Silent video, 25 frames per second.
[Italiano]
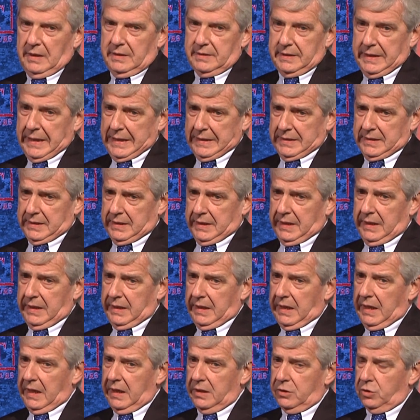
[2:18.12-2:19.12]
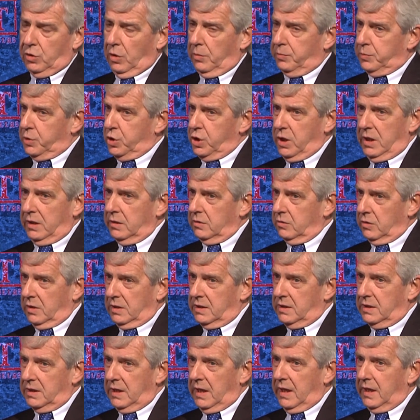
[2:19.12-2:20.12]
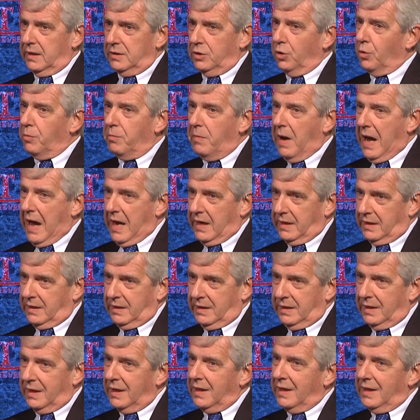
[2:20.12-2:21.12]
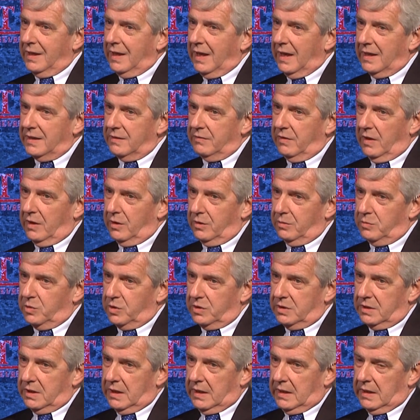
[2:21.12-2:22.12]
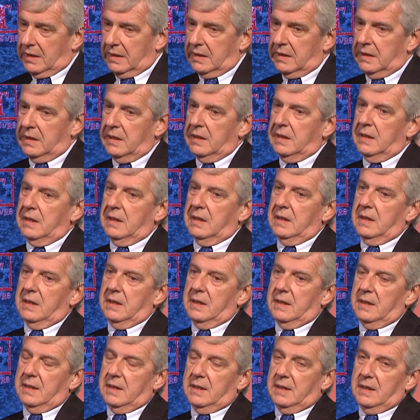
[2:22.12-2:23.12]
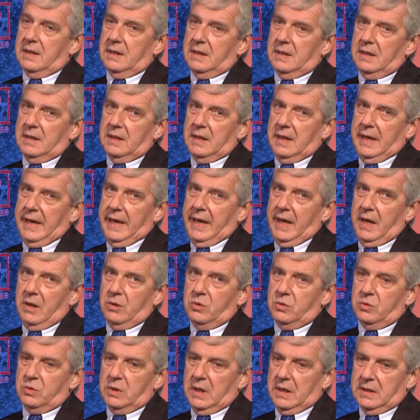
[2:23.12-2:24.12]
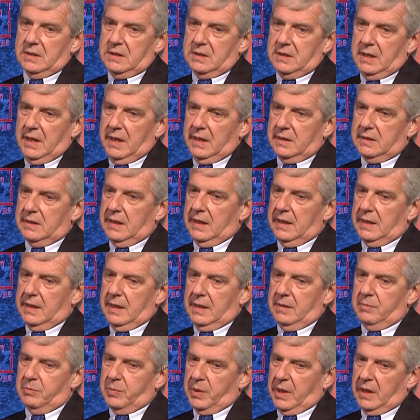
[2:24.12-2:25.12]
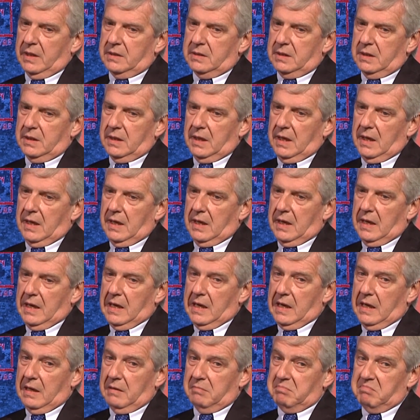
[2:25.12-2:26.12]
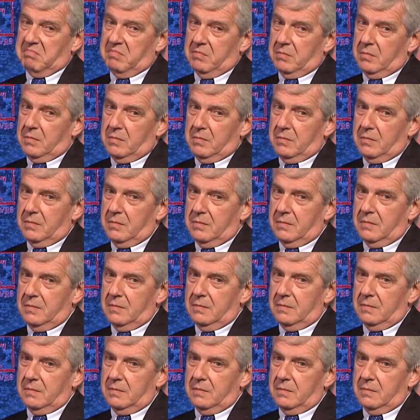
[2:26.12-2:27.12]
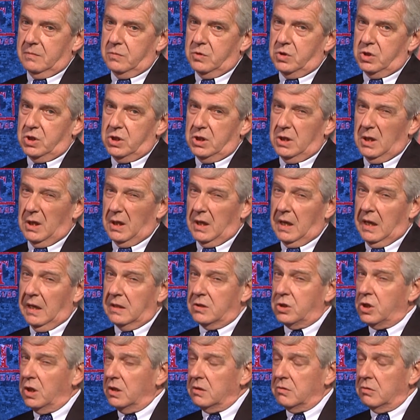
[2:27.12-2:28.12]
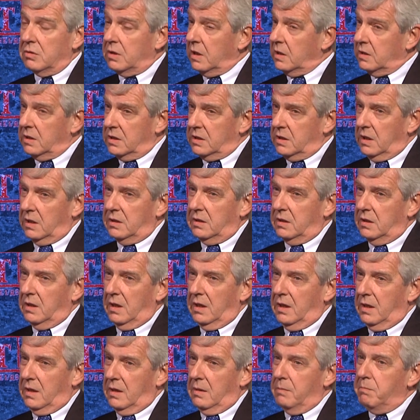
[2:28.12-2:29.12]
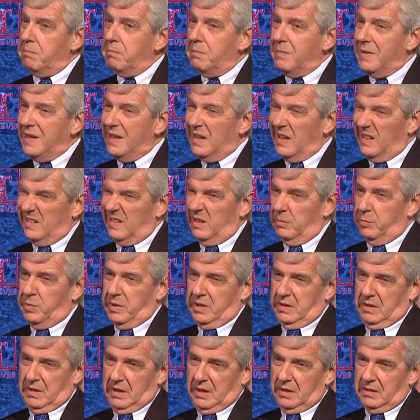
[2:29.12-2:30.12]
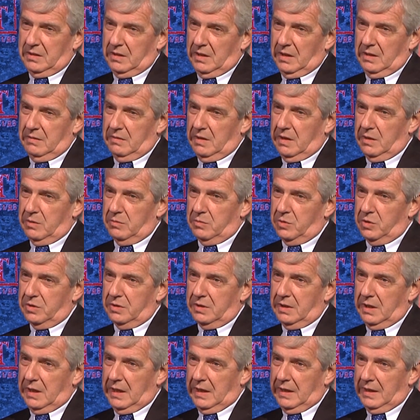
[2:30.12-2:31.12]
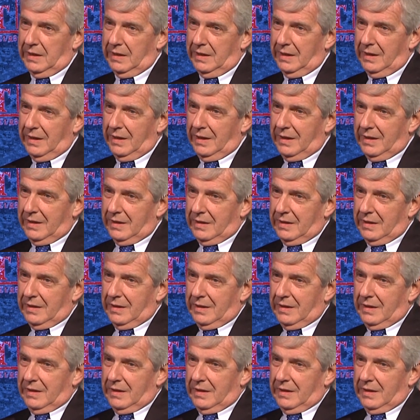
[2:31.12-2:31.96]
di essere nelle top 100 aziende o marchi a livello mondiale. Uh, è un'azienda che in pratica ha mh, mm, circa 187.000 dipendenti a livello mondiale. Ah, però.